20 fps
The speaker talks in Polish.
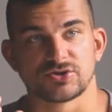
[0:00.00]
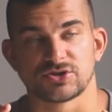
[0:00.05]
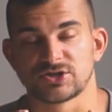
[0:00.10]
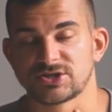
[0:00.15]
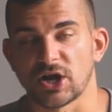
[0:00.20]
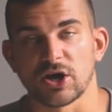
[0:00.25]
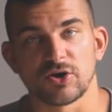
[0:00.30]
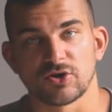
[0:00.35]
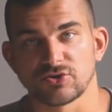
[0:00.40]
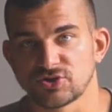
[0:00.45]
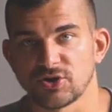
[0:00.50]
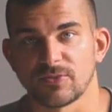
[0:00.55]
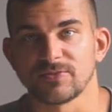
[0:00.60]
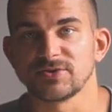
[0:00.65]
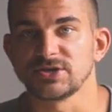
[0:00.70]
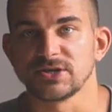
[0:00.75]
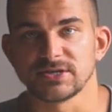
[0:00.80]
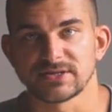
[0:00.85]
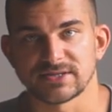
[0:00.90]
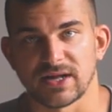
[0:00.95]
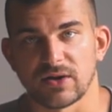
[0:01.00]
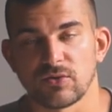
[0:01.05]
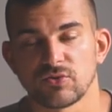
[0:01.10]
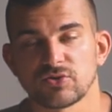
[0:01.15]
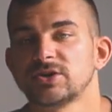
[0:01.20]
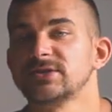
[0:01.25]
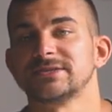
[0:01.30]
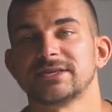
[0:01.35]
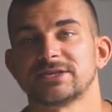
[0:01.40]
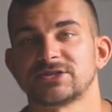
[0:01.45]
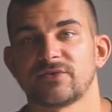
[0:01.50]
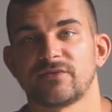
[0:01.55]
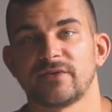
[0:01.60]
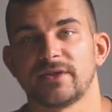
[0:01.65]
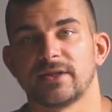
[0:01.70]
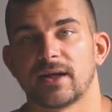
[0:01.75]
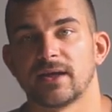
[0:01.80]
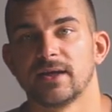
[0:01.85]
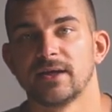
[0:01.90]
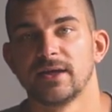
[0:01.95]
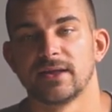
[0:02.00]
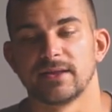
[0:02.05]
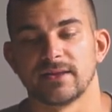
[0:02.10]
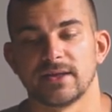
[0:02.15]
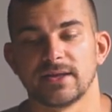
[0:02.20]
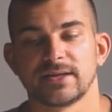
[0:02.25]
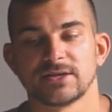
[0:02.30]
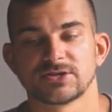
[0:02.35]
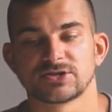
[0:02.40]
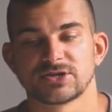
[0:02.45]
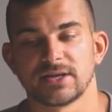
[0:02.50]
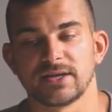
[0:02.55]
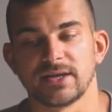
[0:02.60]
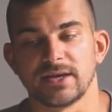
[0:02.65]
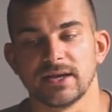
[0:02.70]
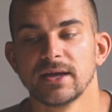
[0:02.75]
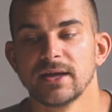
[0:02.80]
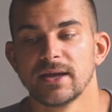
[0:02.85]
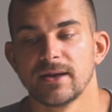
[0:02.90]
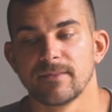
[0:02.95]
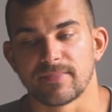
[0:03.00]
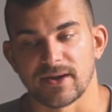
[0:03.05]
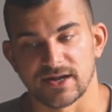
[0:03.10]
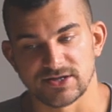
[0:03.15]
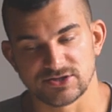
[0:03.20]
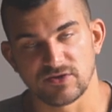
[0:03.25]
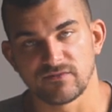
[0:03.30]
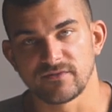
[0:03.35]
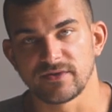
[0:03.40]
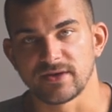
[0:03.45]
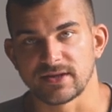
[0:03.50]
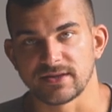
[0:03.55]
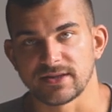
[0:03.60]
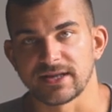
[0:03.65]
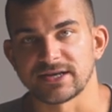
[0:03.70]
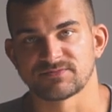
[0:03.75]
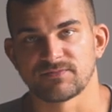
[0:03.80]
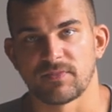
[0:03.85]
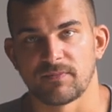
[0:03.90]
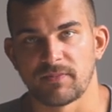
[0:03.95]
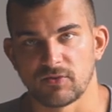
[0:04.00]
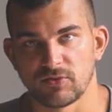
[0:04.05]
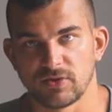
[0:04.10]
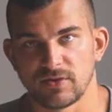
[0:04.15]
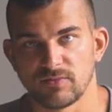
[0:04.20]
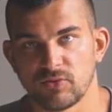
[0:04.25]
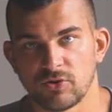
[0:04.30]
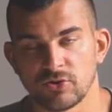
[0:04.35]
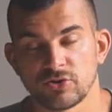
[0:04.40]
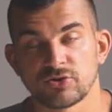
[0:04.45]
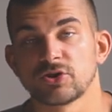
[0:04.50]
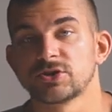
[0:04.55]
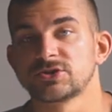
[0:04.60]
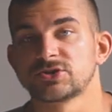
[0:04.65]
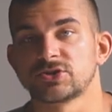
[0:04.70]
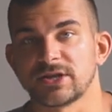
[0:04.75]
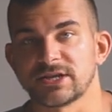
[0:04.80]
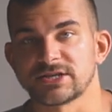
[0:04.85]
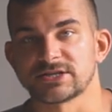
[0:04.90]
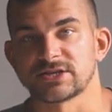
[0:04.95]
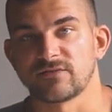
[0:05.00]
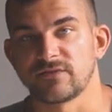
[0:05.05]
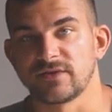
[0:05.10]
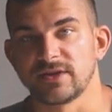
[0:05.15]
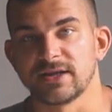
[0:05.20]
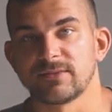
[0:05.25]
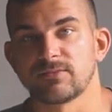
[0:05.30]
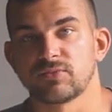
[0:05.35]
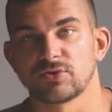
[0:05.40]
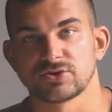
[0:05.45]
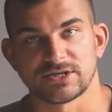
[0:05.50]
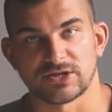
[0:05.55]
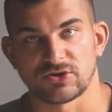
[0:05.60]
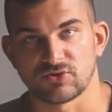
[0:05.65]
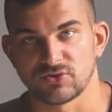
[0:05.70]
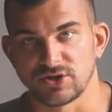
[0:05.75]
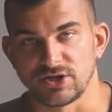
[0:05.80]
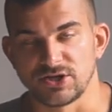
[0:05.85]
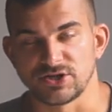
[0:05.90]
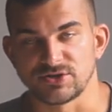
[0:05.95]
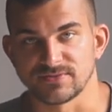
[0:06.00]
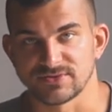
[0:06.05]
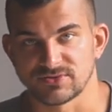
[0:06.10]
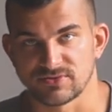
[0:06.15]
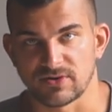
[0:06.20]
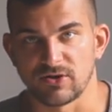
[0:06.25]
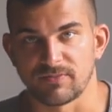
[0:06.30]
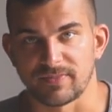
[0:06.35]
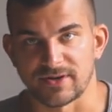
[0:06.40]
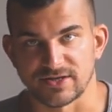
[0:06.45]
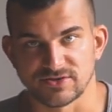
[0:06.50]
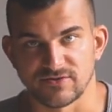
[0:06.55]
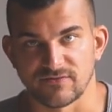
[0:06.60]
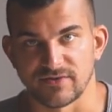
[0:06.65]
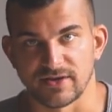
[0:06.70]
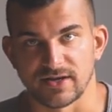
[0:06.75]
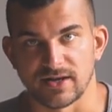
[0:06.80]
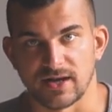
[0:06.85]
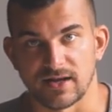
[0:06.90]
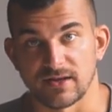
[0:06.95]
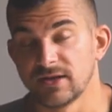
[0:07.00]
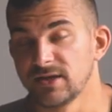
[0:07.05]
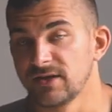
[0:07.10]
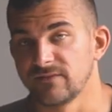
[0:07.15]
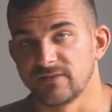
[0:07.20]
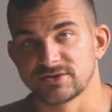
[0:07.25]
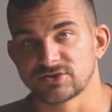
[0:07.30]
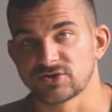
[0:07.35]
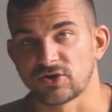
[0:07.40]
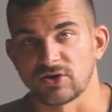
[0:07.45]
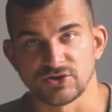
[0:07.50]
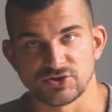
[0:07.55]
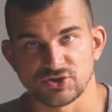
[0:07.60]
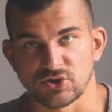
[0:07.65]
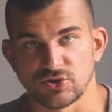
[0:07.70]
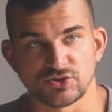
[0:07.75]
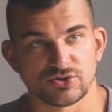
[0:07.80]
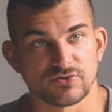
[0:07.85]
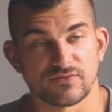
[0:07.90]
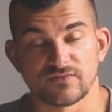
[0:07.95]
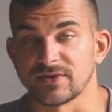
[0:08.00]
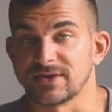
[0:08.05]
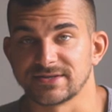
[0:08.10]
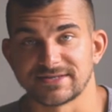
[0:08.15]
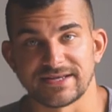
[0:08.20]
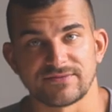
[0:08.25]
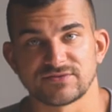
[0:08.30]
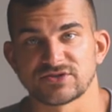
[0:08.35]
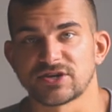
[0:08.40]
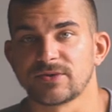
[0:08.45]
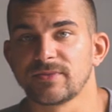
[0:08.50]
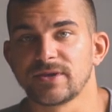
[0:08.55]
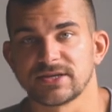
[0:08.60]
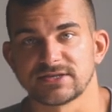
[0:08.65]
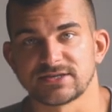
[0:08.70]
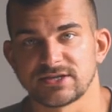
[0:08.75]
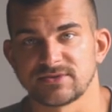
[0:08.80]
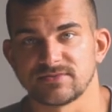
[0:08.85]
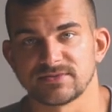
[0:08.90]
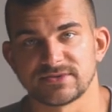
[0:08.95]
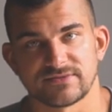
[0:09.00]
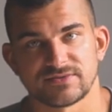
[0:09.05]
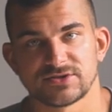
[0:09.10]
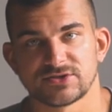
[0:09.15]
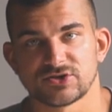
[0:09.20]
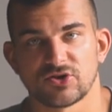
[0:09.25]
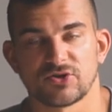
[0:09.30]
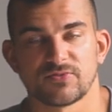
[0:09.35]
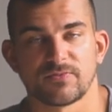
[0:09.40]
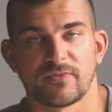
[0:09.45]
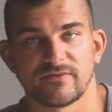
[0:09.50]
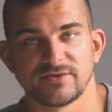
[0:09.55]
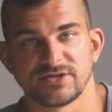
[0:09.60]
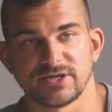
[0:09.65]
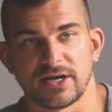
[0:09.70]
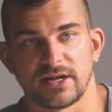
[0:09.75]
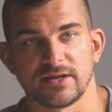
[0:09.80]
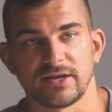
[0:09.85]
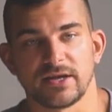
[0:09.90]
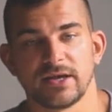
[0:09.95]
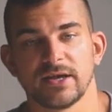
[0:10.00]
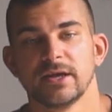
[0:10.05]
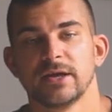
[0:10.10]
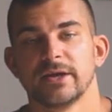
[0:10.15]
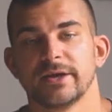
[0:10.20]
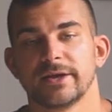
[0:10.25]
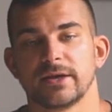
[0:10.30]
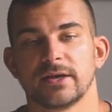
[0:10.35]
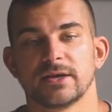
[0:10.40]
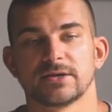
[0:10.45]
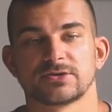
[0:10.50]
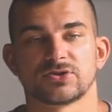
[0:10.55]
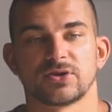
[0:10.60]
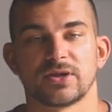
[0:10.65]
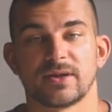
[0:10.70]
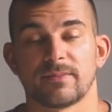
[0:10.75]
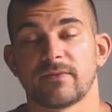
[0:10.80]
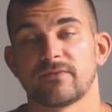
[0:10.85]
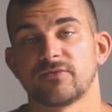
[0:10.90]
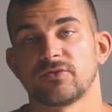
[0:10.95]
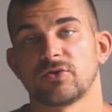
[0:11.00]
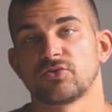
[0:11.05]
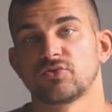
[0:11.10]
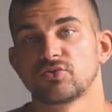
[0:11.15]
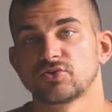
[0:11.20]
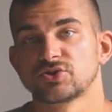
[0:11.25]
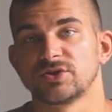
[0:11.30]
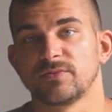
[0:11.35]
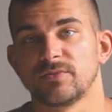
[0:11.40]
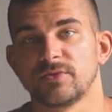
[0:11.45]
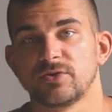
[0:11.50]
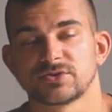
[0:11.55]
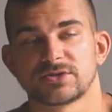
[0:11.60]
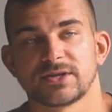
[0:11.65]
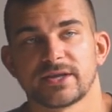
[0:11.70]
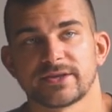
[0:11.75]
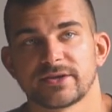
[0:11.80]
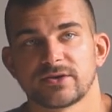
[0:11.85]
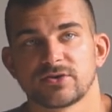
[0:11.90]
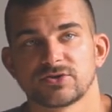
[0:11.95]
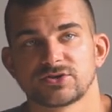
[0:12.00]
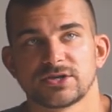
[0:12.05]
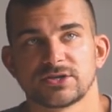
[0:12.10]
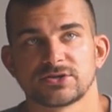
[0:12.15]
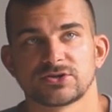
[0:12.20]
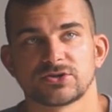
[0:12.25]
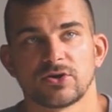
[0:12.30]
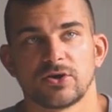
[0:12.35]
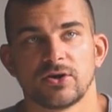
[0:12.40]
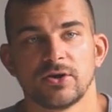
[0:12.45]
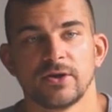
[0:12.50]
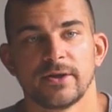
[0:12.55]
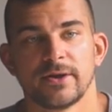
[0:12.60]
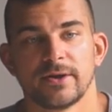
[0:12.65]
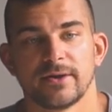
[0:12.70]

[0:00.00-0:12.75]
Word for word: Czego, co by się nie stało, to jest nasza wina. Nawet jeżeli pracownik nasz popełni błąd, to jest to nasza wina, bo zatrudniliśmy złego pracownika. Więc koniec końców zawsze my jesteśmy za wszystko odpowiedzialni i jest to na pewno duży minus, dlatego że jest to